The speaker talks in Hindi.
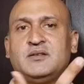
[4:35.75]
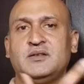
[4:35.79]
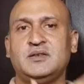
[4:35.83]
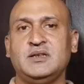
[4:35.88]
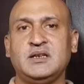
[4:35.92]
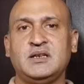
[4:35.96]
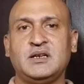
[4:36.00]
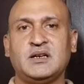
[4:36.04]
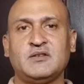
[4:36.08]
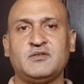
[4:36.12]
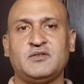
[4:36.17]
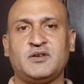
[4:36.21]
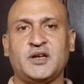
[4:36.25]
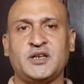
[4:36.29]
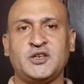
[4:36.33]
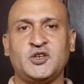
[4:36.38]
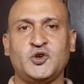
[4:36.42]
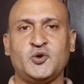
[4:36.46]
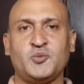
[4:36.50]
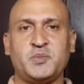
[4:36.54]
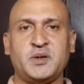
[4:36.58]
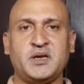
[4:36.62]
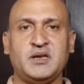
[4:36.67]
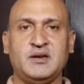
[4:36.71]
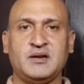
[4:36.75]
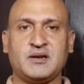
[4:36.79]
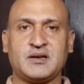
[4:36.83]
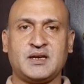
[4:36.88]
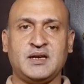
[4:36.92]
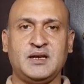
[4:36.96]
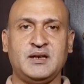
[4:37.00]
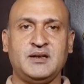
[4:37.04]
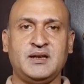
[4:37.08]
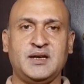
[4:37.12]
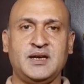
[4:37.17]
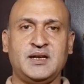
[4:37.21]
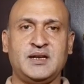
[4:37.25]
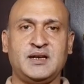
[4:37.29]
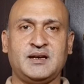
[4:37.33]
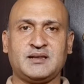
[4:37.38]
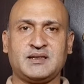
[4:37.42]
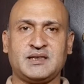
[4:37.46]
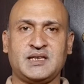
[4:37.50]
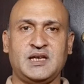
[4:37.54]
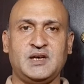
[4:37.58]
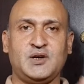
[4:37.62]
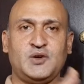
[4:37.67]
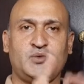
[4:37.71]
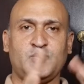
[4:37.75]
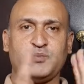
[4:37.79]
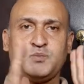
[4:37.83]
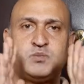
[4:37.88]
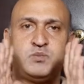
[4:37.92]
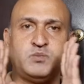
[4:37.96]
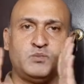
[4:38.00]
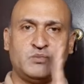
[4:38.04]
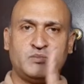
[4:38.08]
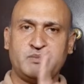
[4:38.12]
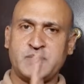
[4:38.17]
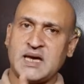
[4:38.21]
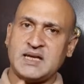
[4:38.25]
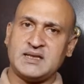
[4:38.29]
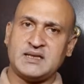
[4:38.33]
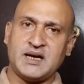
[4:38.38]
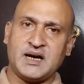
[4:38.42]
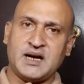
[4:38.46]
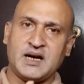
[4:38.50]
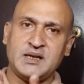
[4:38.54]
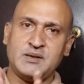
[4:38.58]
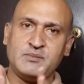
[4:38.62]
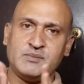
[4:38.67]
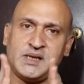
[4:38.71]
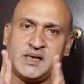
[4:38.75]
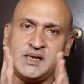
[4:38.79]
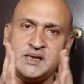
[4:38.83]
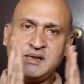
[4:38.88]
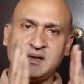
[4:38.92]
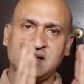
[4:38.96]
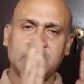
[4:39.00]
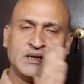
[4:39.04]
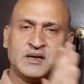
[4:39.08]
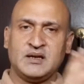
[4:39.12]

दीगर वाणियों पे यकीन नहीं रखते मैदान में